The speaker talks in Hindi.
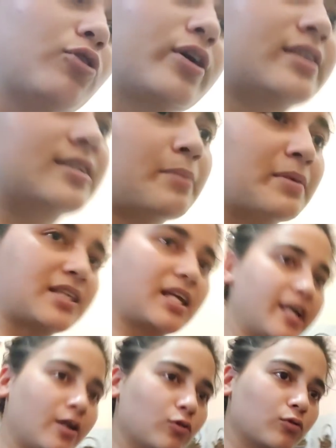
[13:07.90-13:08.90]
ओके सीधा तो
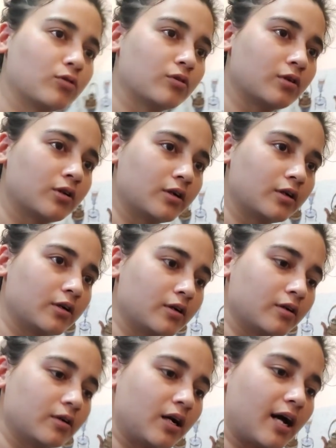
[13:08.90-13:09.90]
मसाले डालू
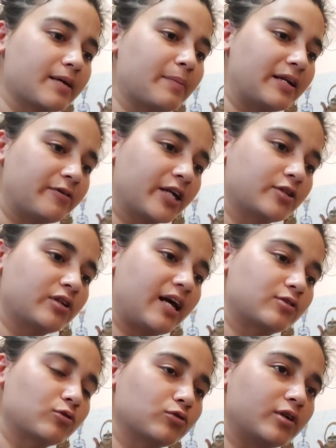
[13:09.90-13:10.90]
आई पहले ये
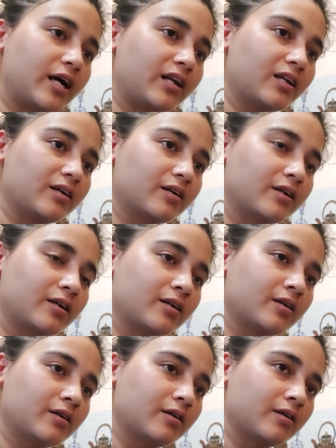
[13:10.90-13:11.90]
लहसुन तो डाल
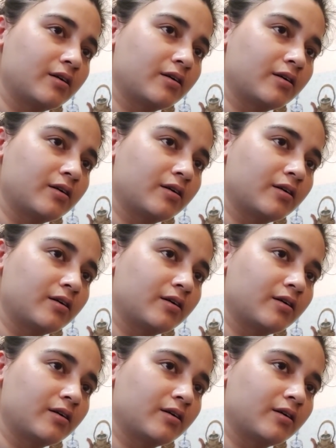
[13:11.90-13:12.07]
बाद में